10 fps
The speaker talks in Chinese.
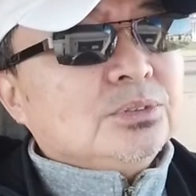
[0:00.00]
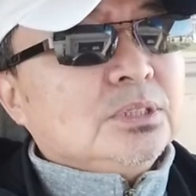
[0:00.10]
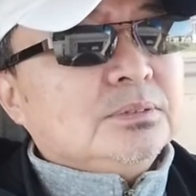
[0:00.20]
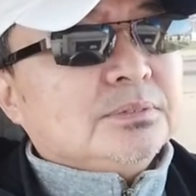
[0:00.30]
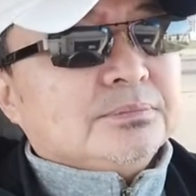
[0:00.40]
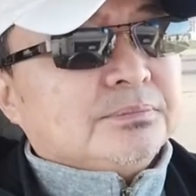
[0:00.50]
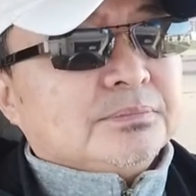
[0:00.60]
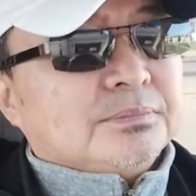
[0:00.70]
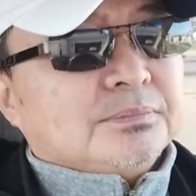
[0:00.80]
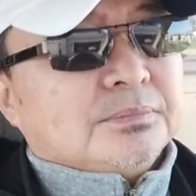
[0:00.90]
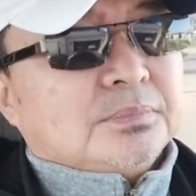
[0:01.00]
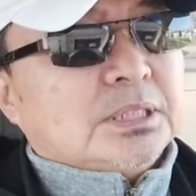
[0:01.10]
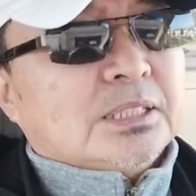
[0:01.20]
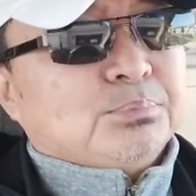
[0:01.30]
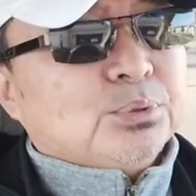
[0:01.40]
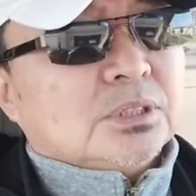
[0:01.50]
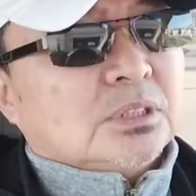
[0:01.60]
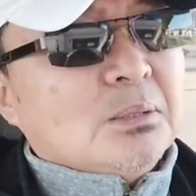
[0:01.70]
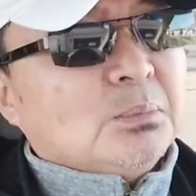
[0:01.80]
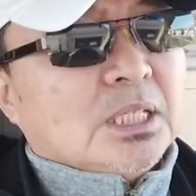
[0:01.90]
以说，这个不是
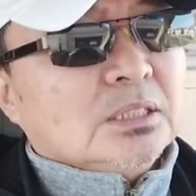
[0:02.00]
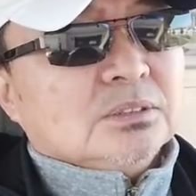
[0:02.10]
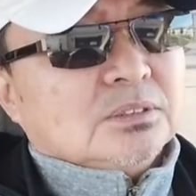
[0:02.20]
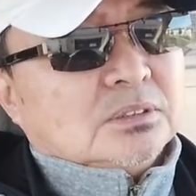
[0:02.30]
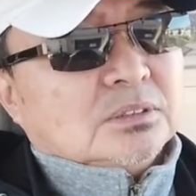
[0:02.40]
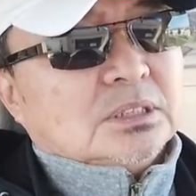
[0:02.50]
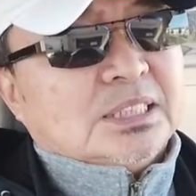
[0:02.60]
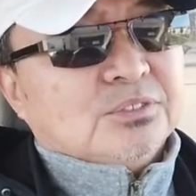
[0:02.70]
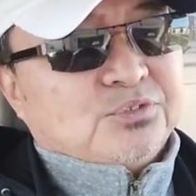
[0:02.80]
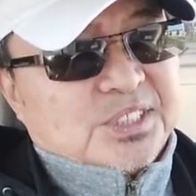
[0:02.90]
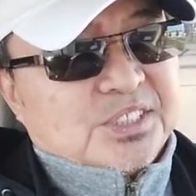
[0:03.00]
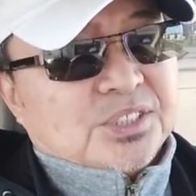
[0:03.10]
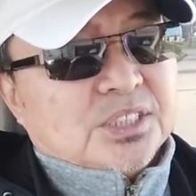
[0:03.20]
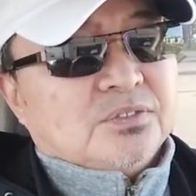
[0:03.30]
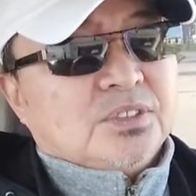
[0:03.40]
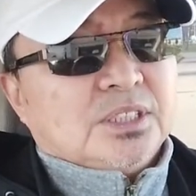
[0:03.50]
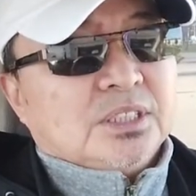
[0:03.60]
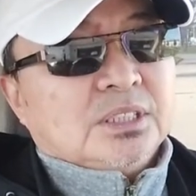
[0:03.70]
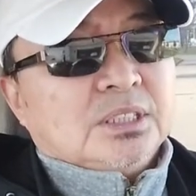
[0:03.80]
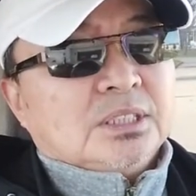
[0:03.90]
当不当他的粉丝的问题。